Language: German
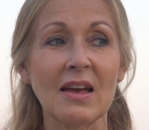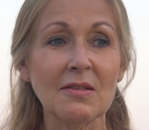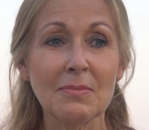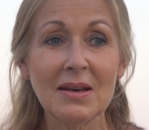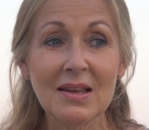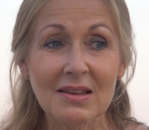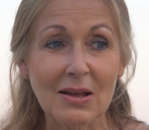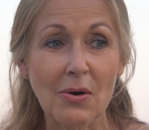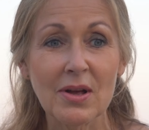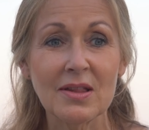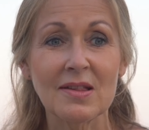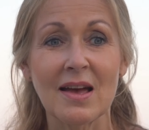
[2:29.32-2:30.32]
erstmal nicht
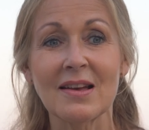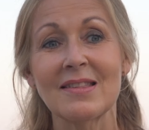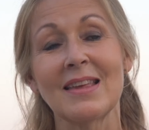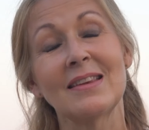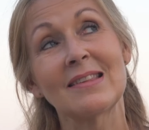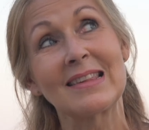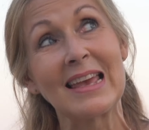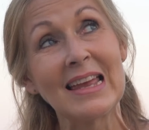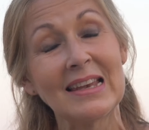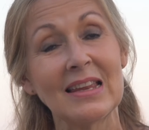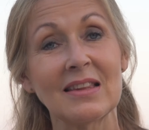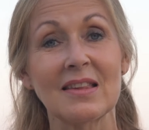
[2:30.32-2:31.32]
dauernd sagst, nein, das
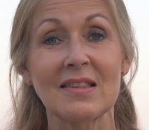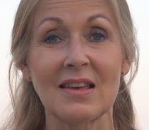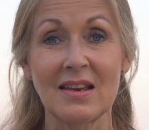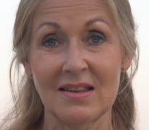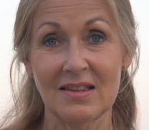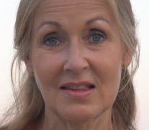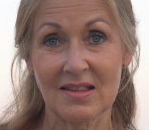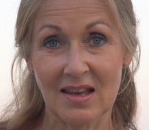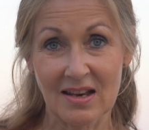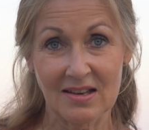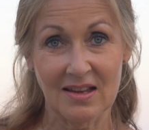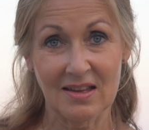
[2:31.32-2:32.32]
geht nicht, das geht nicht, das
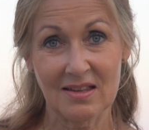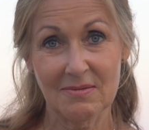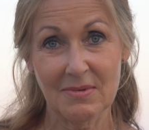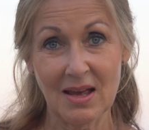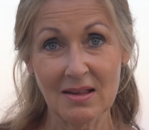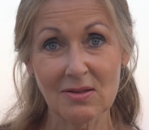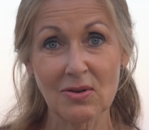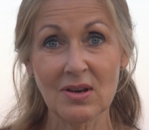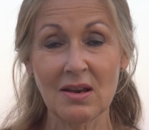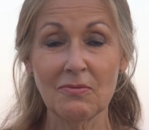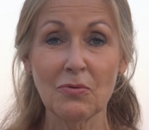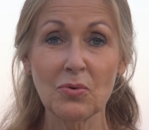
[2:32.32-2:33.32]
geht nicht, ja,
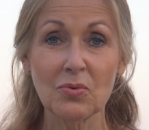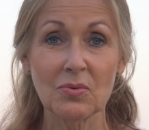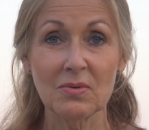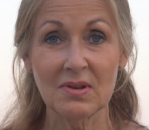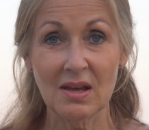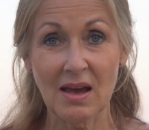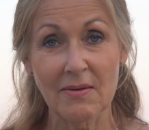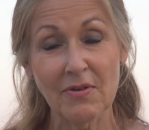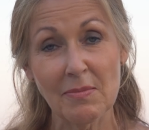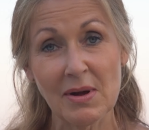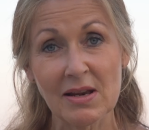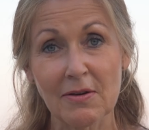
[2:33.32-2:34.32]
sondern wo du dich
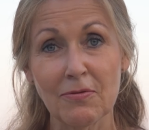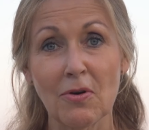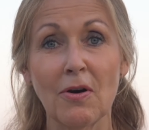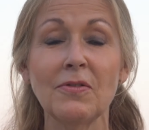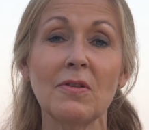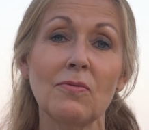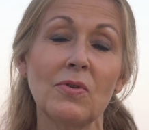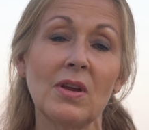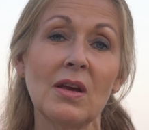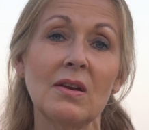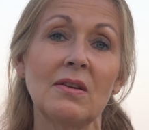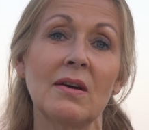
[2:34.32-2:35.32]
einfach mal dafür öffnest für
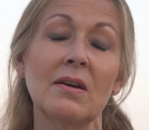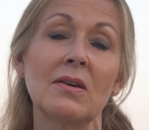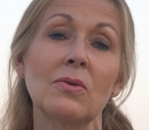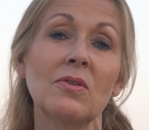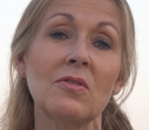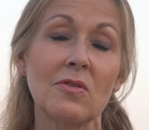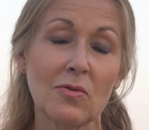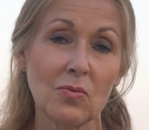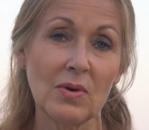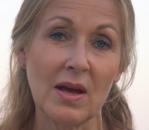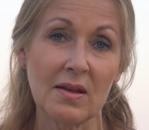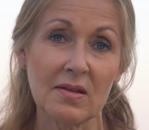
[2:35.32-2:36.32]
den Gedanken und es
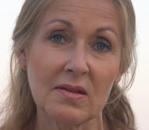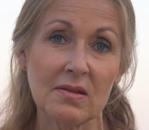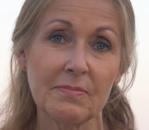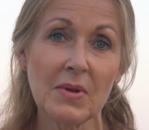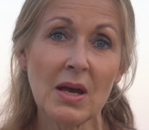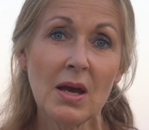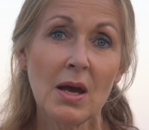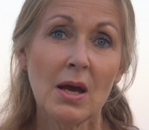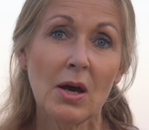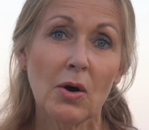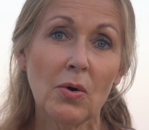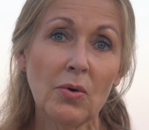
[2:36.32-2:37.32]
zulässt.
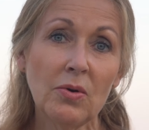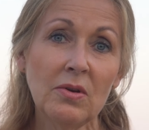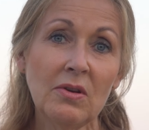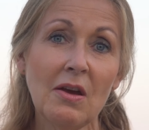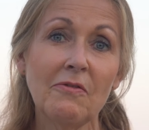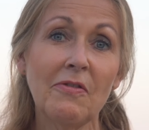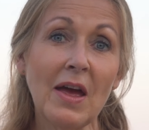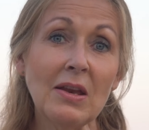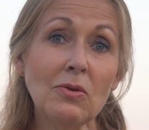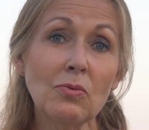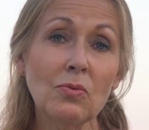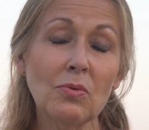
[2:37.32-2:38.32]
Und
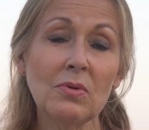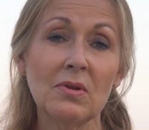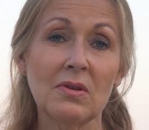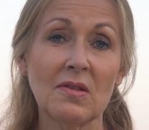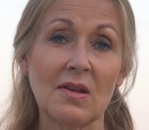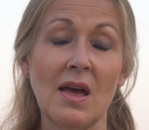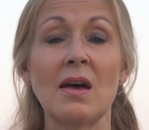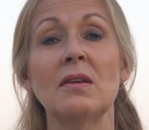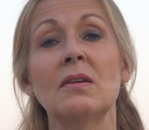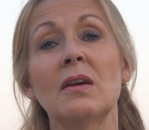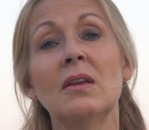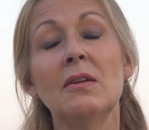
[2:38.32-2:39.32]
wenn du das
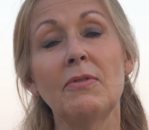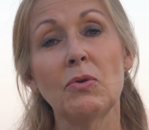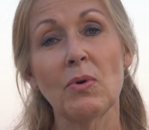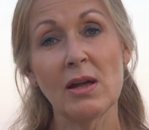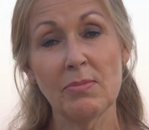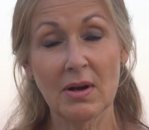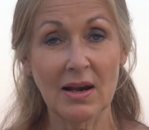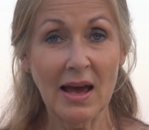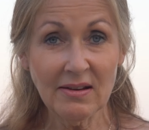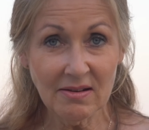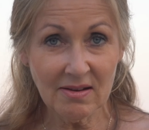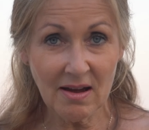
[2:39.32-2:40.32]
gerne individuell
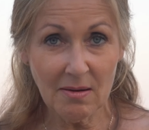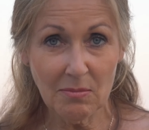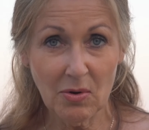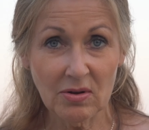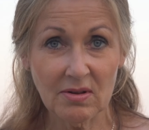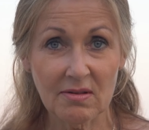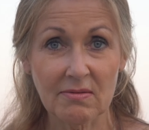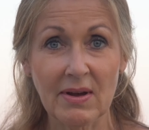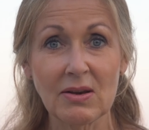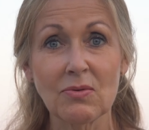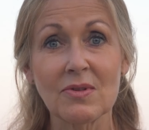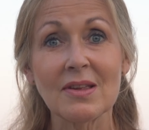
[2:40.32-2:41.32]
begleitet haben möchtest,
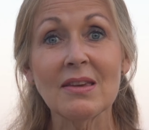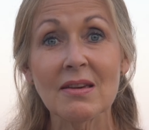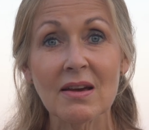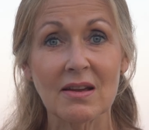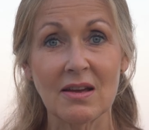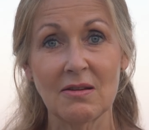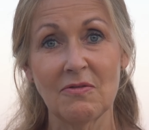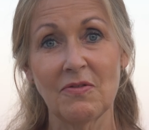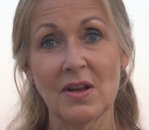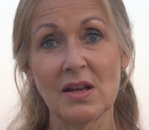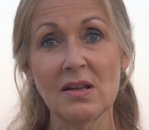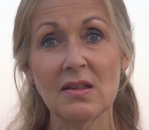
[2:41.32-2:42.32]
weil du sicher gehen
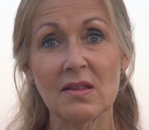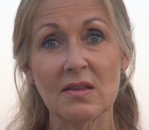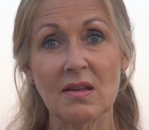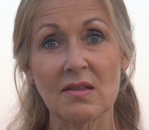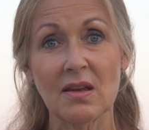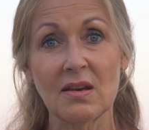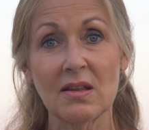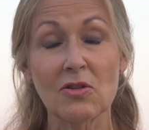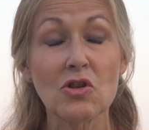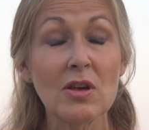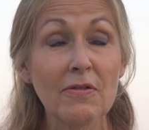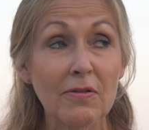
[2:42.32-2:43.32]
willst, dass da
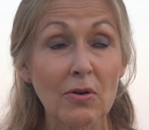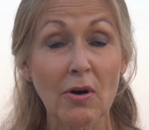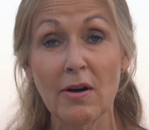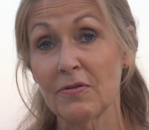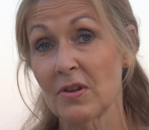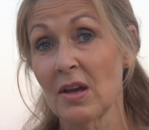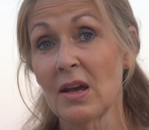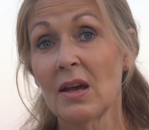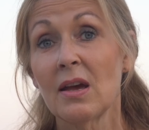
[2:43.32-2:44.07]
nichts schief läuft,